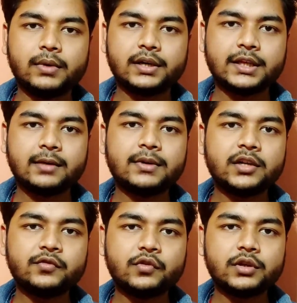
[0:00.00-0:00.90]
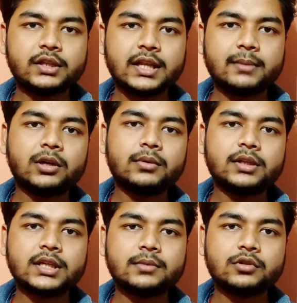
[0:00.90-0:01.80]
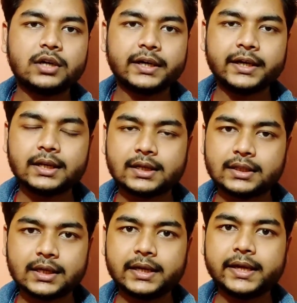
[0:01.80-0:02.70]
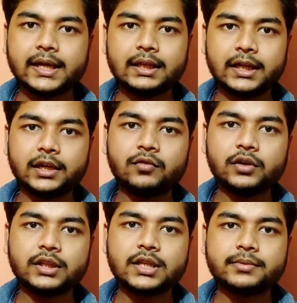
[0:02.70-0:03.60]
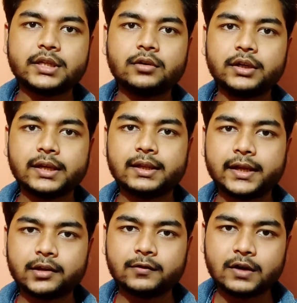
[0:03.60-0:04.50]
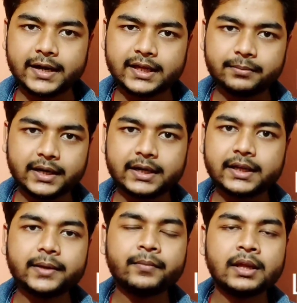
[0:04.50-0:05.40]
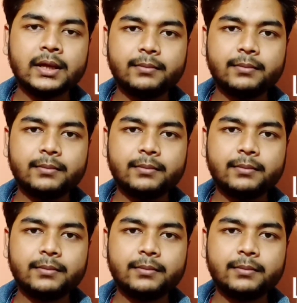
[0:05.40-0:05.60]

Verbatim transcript: बढ़ते हैं हमारे फोर्थ लैपटॉप की तरफ जो अगेन आता है लेनोवो की तरफ से और ये लेनोवो आइडिया पैड ही है